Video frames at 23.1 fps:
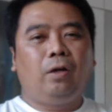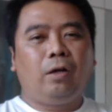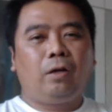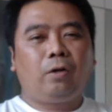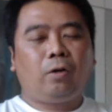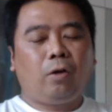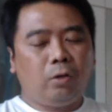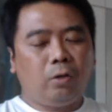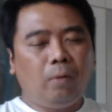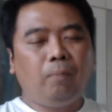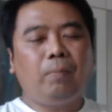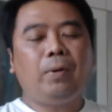ก็
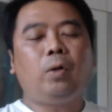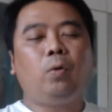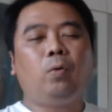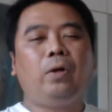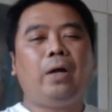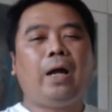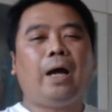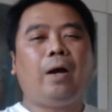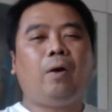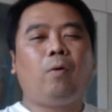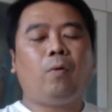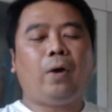ต้องไปลุ้น
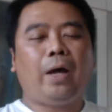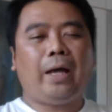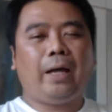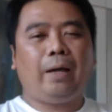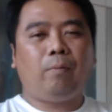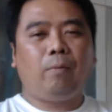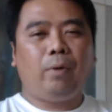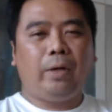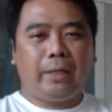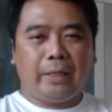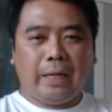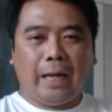เอาว่า
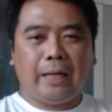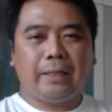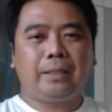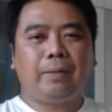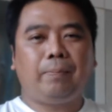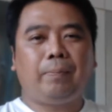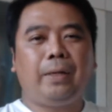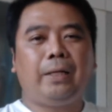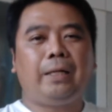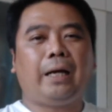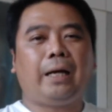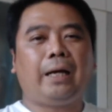บริการจะ
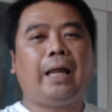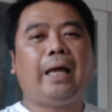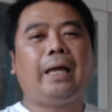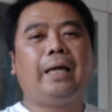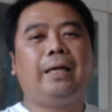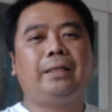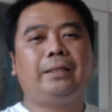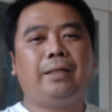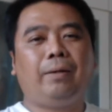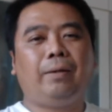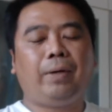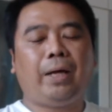เป็นอย่างไร
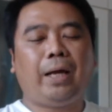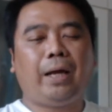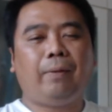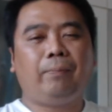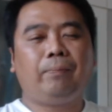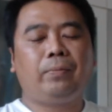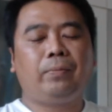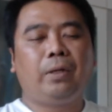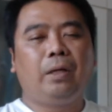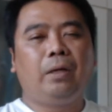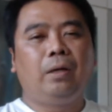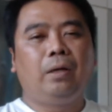ใช่ไหมครับ
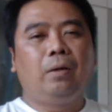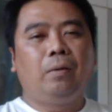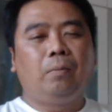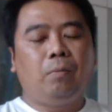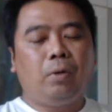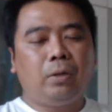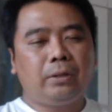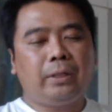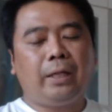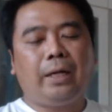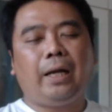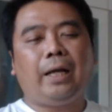เพ
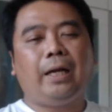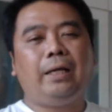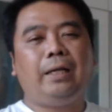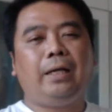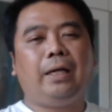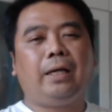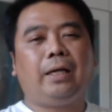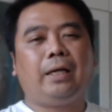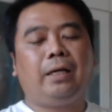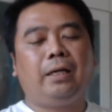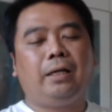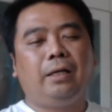ราะฉะนั้นเนี่
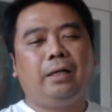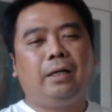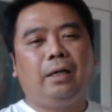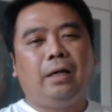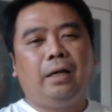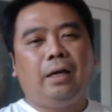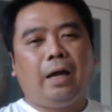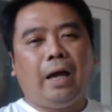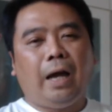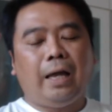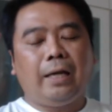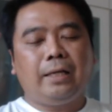ย
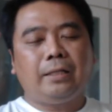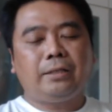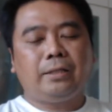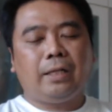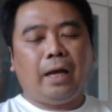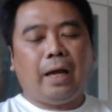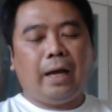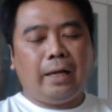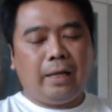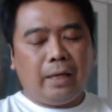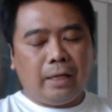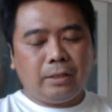
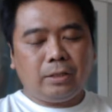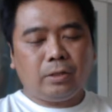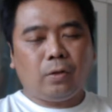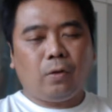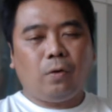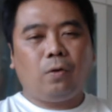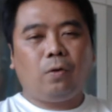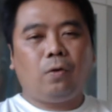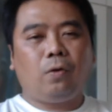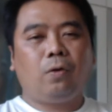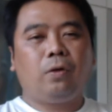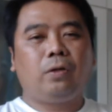ISO
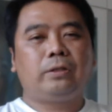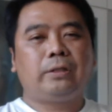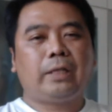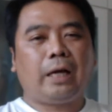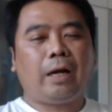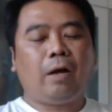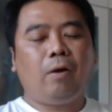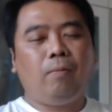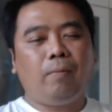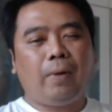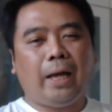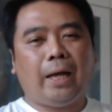จะ
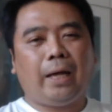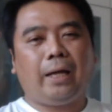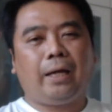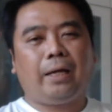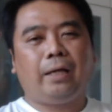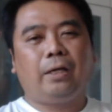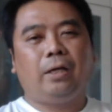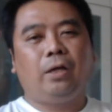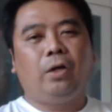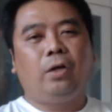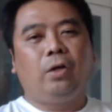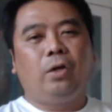เข้า
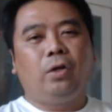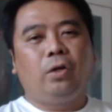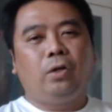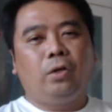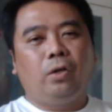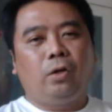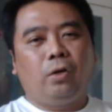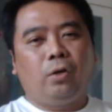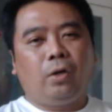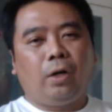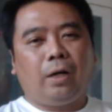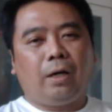
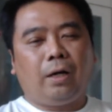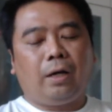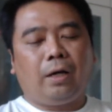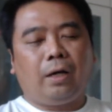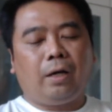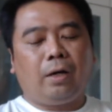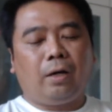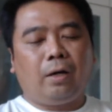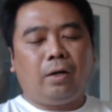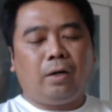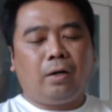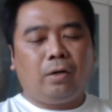มาา
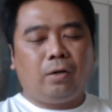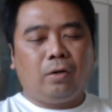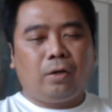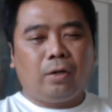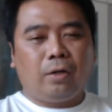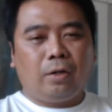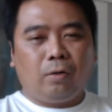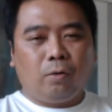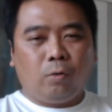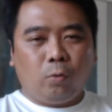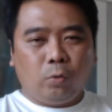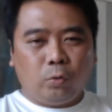
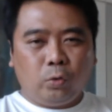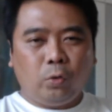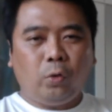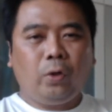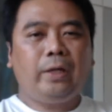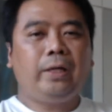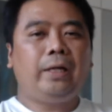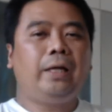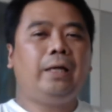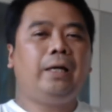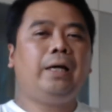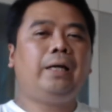ช่วย
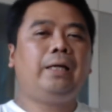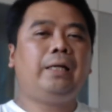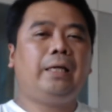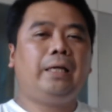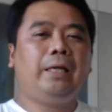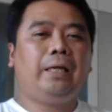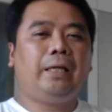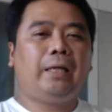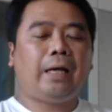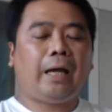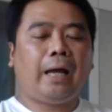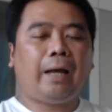ในเรื่องนี้
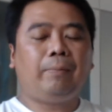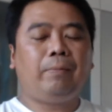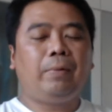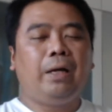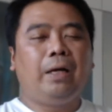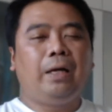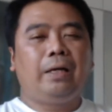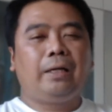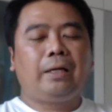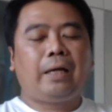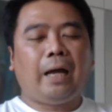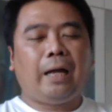นะครับ
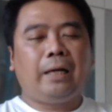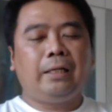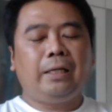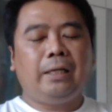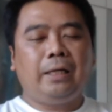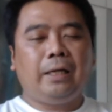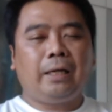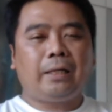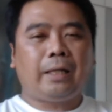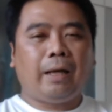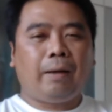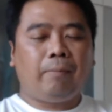การที่
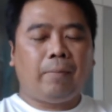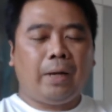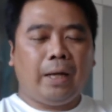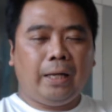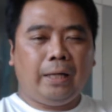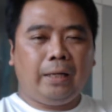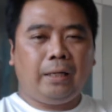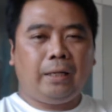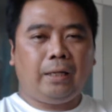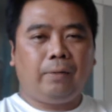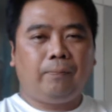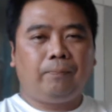จะทำให้
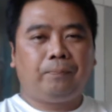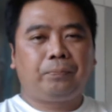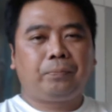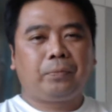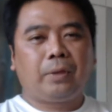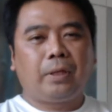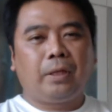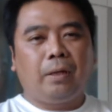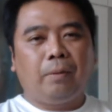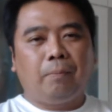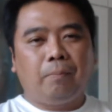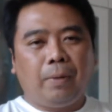
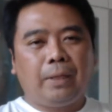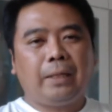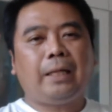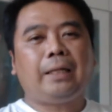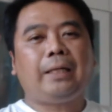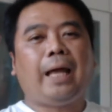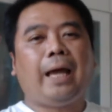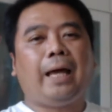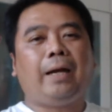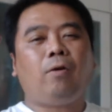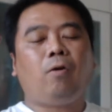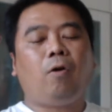มาตร
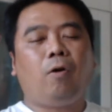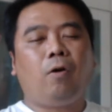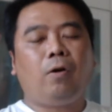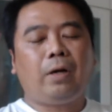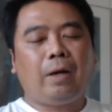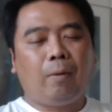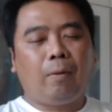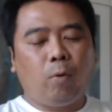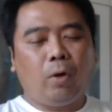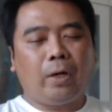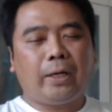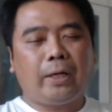ฐานของก
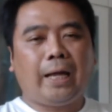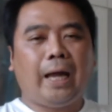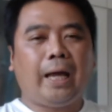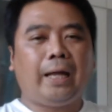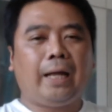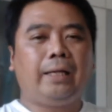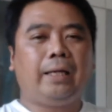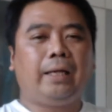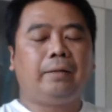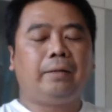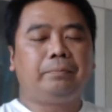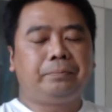ระบวนการ
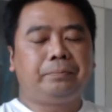เนี่ย